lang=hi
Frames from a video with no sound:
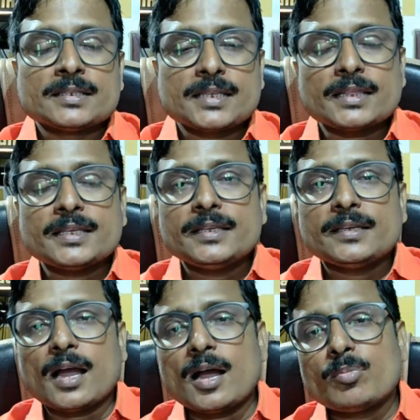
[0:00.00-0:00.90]
साथ ही
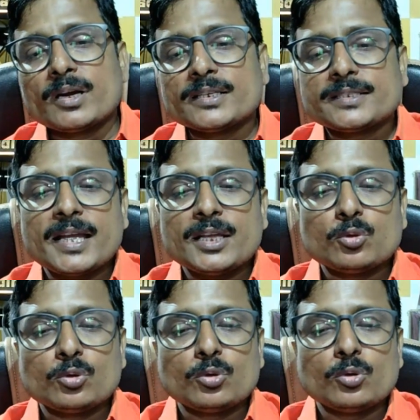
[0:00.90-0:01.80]
आप अगर चाहें
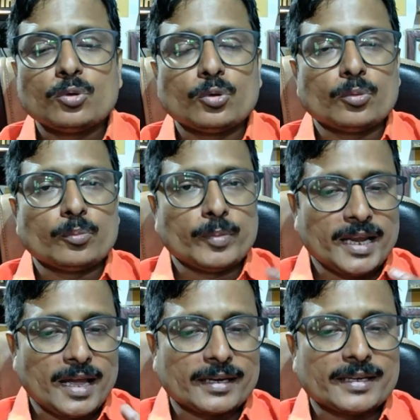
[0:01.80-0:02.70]
तो मेरे
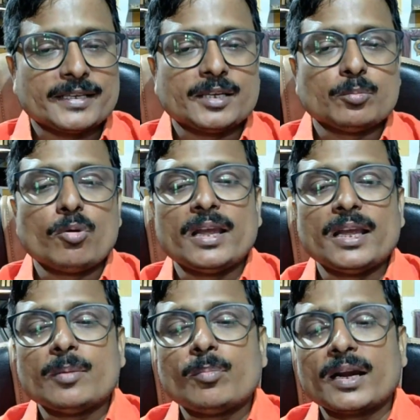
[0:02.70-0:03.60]
आर के ट्रेडिंग मोबाइल
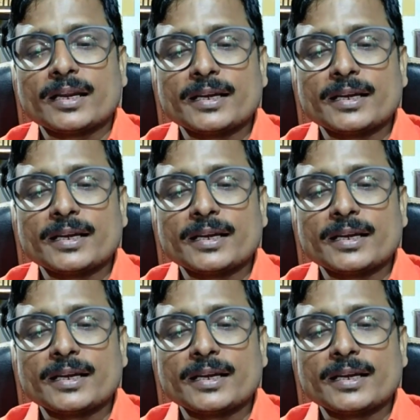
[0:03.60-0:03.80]
ऐप आर